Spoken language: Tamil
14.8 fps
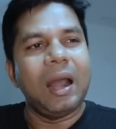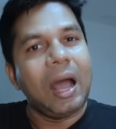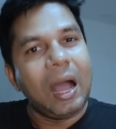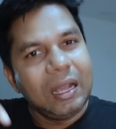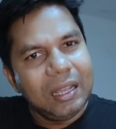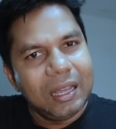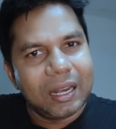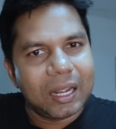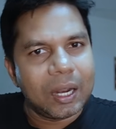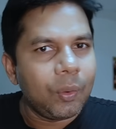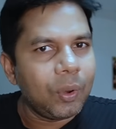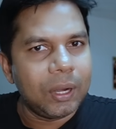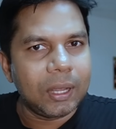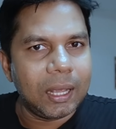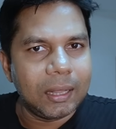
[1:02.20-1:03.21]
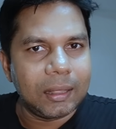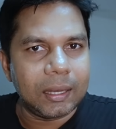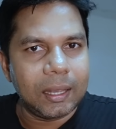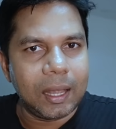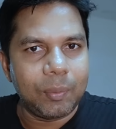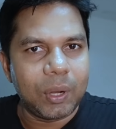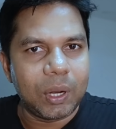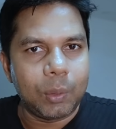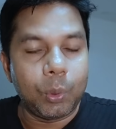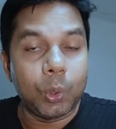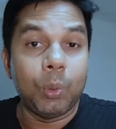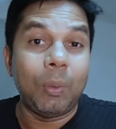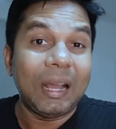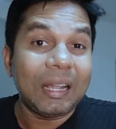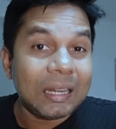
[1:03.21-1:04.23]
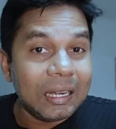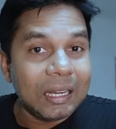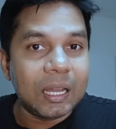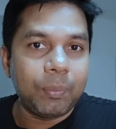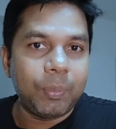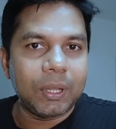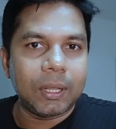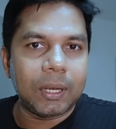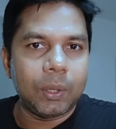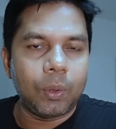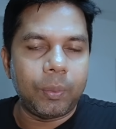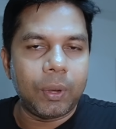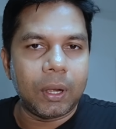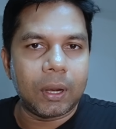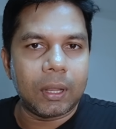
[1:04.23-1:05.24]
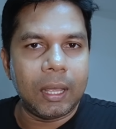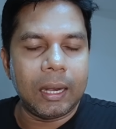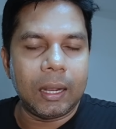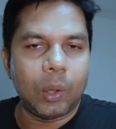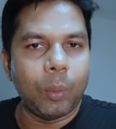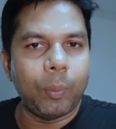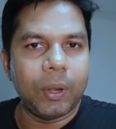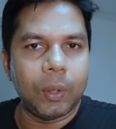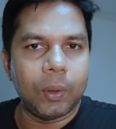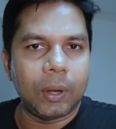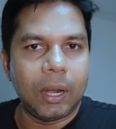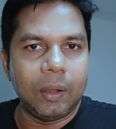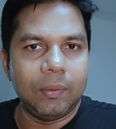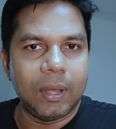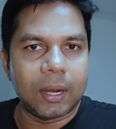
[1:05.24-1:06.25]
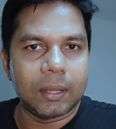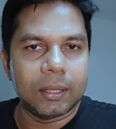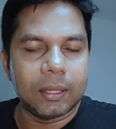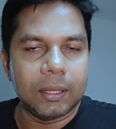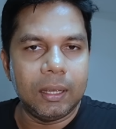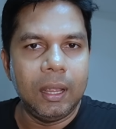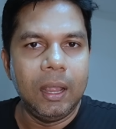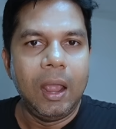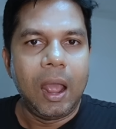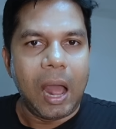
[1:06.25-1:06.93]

ஆனால் அங்கே இருக்கவங்களுக்கே தெரியாமல் இருக்கும்போது மக்களுக்கு எப்படி தெரியும் அப்படின்றதான் எனக்கு ஒரு பெரிய ஒரு கேள்வியாக இருந்தது